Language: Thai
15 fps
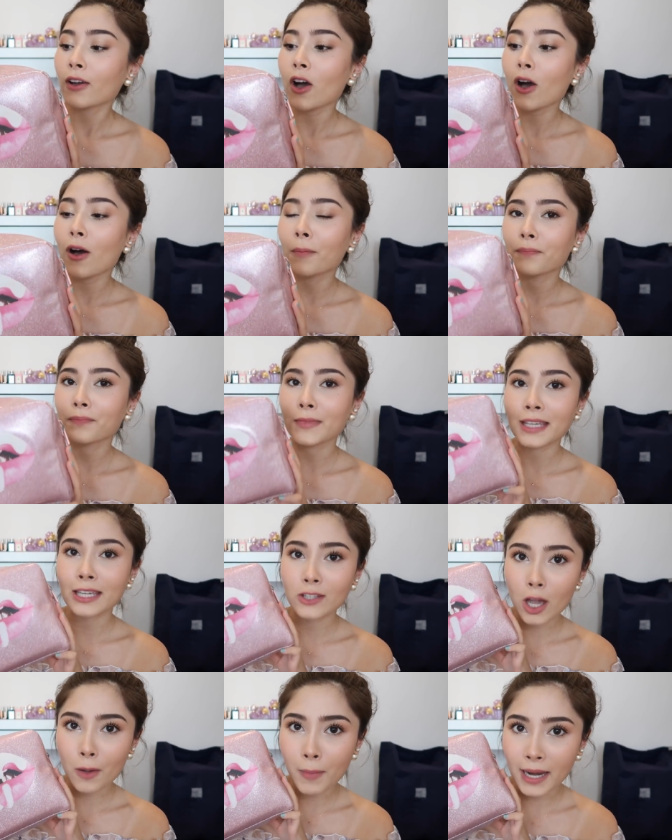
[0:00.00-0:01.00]
ก็นิก
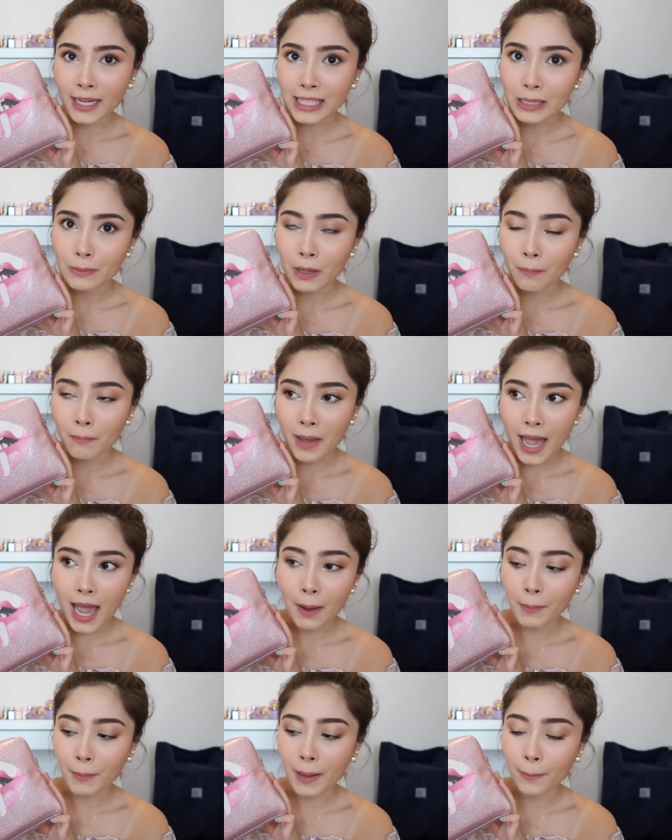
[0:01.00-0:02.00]
กี้ชอบใบนี้มา
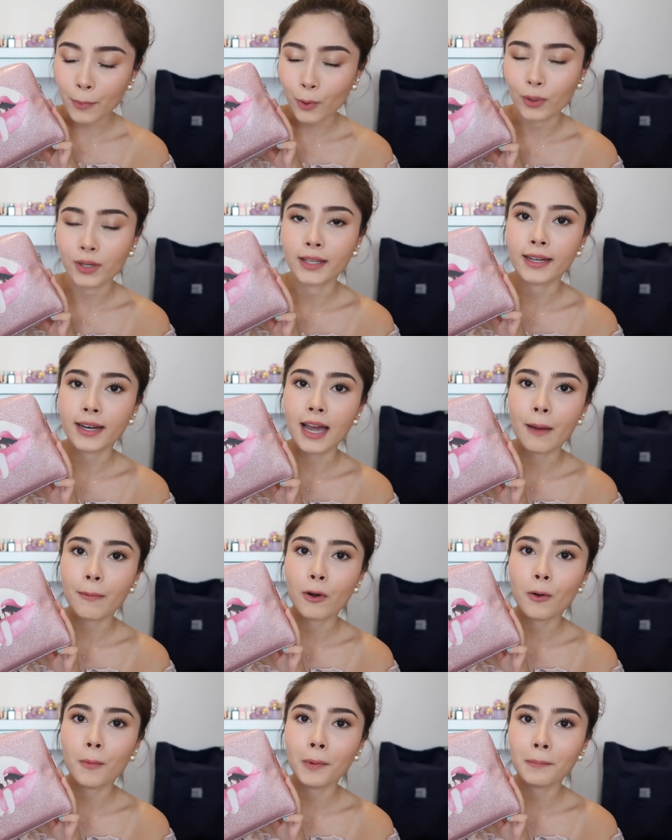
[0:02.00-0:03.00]
กๆเป็นใบโปรดเลยนะคะ
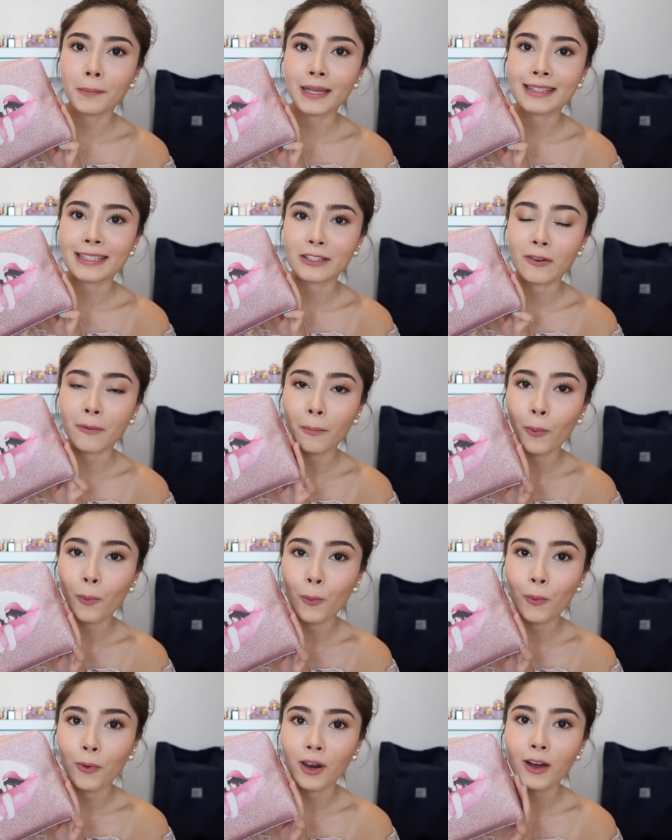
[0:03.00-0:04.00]
เพราะว่ามันเป็นสีชม
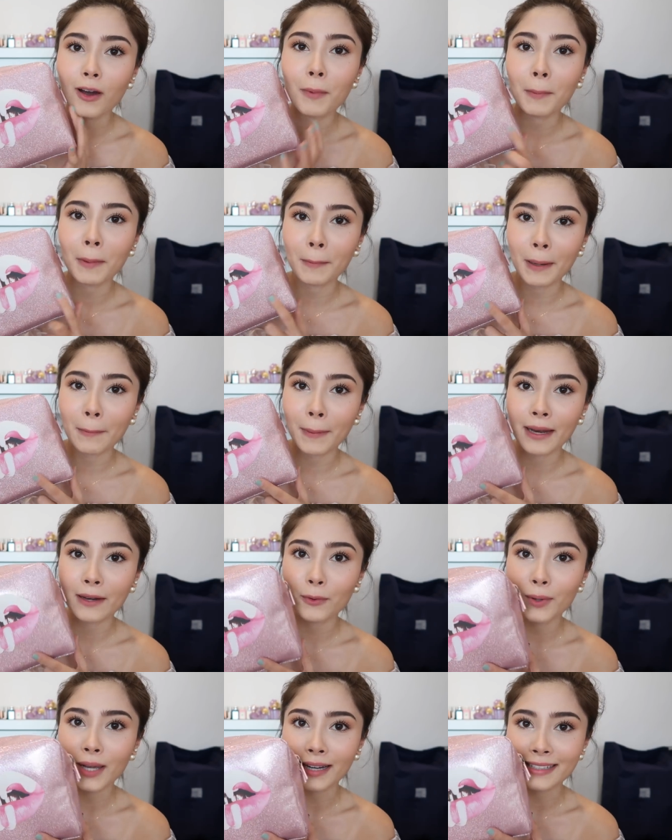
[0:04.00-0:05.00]
พูแล้วก็มันเป็นเพช
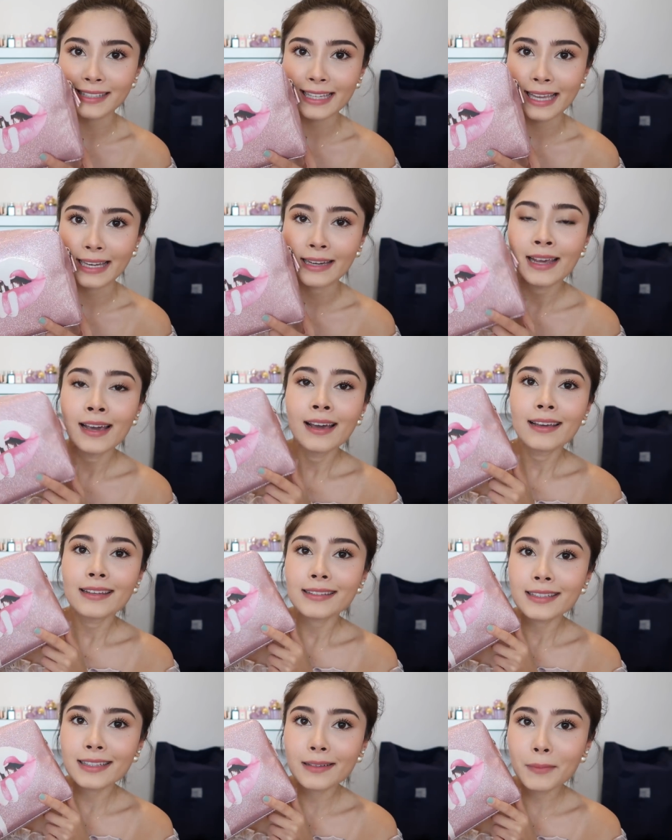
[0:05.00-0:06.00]
รๆด้วยอย่างที่เห็น
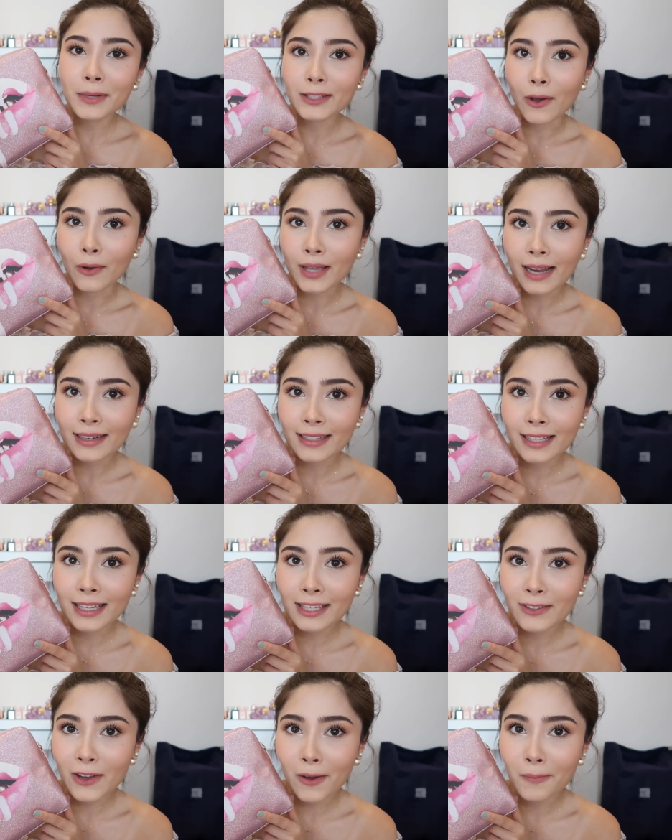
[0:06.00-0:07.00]
ซึ่งมัน2อย่างที่นิก
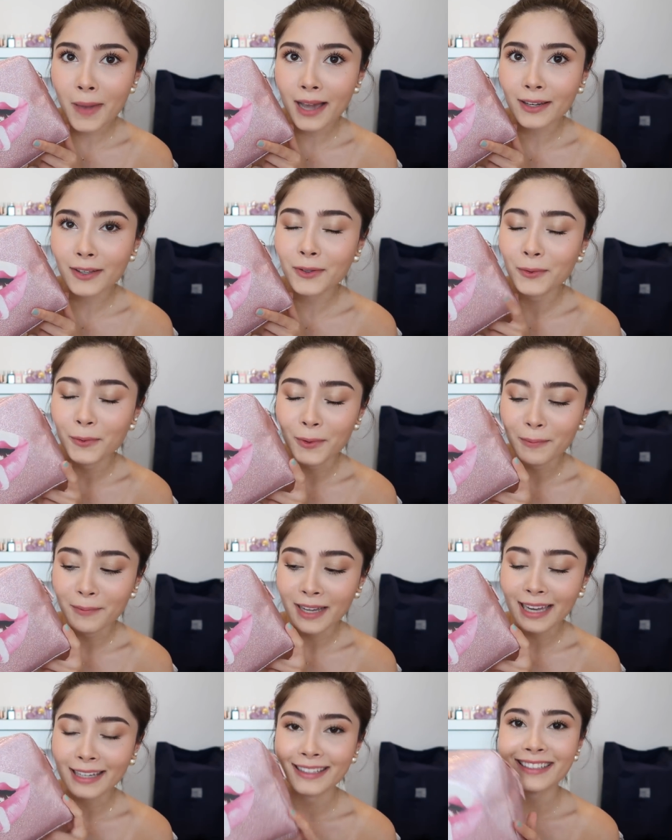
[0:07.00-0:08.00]
กี้ชอบมากและอยู่รวม
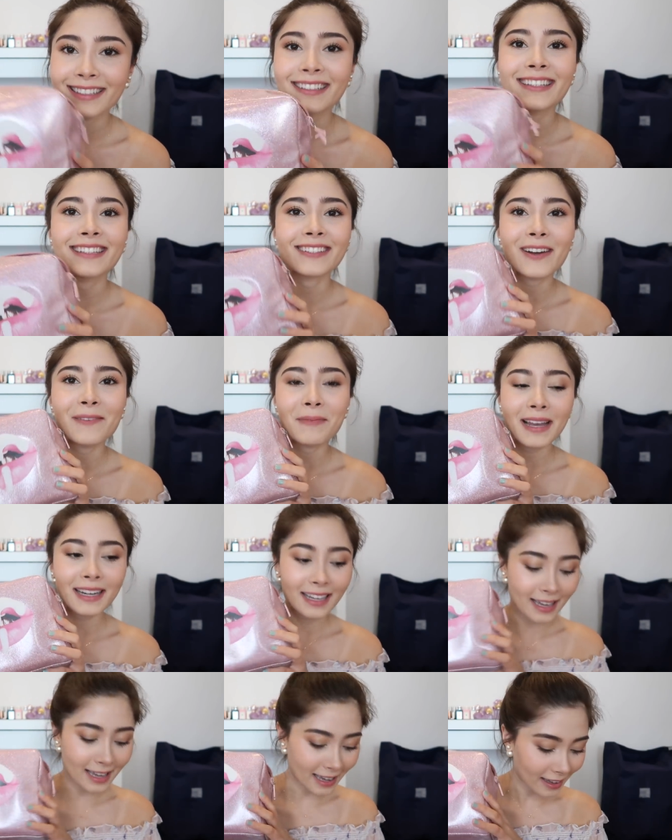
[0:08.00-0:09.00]
กันก็เลยชอบมาก
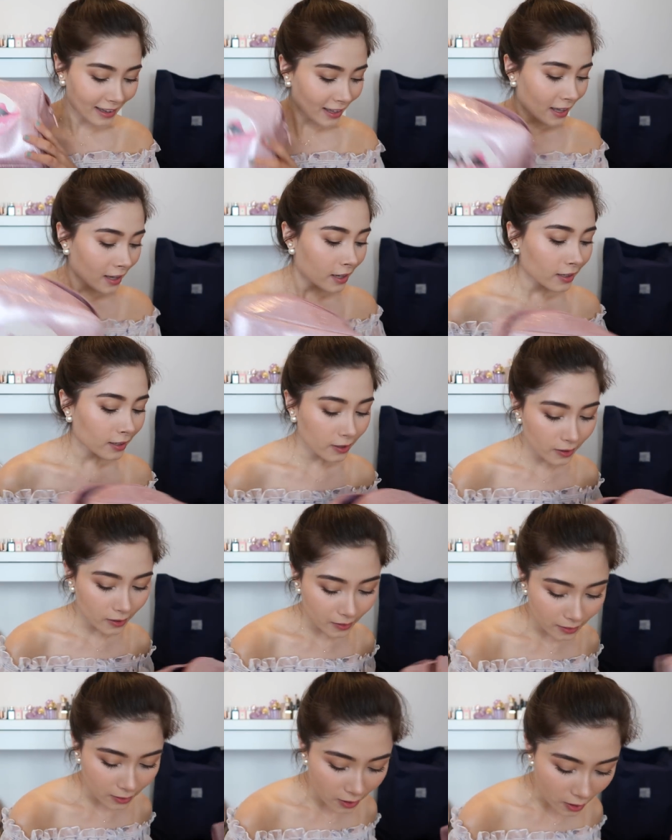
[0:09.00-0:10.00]
นะคะ
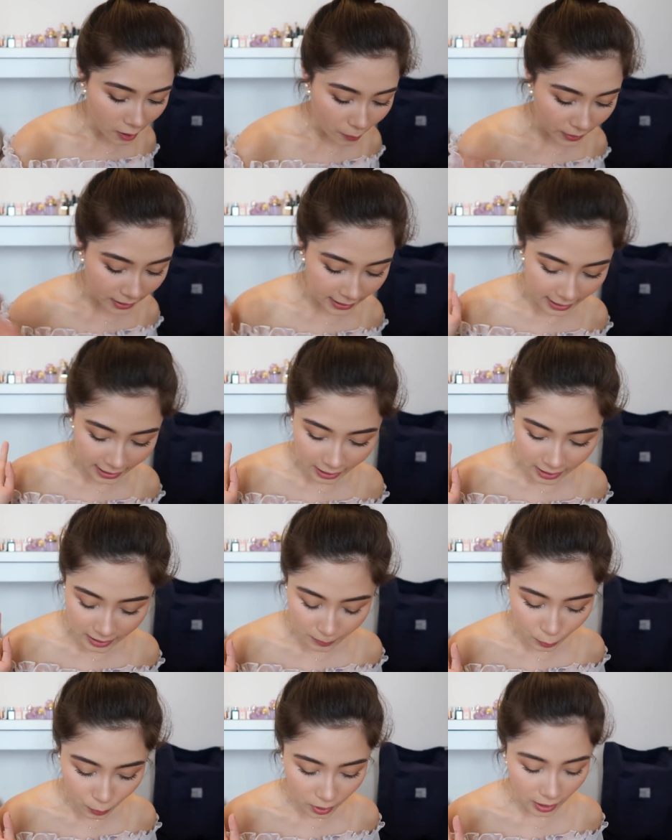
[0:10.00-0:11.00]
ก็วันนี้นิกกี้ก็
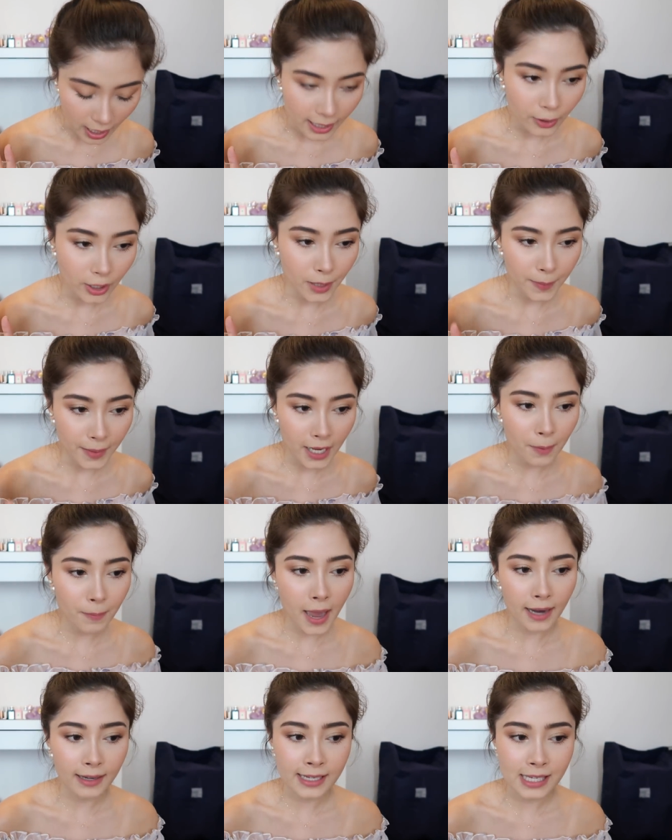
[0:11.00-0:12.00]
จะพูดถึงอะไรใน makeup
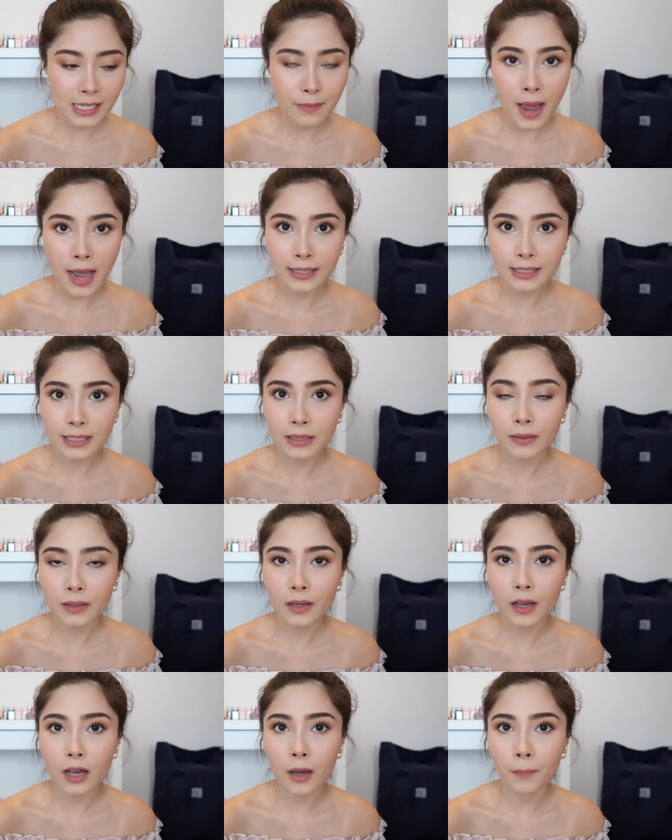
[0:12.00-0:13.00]
bag นิกกี้บ้างซึ่ง
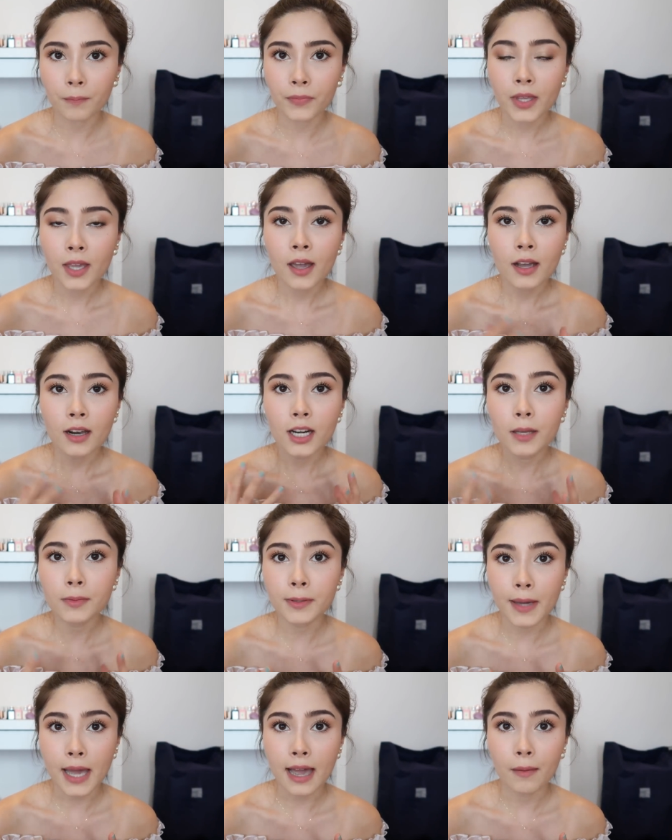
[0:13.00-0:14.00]
เครื่องสำ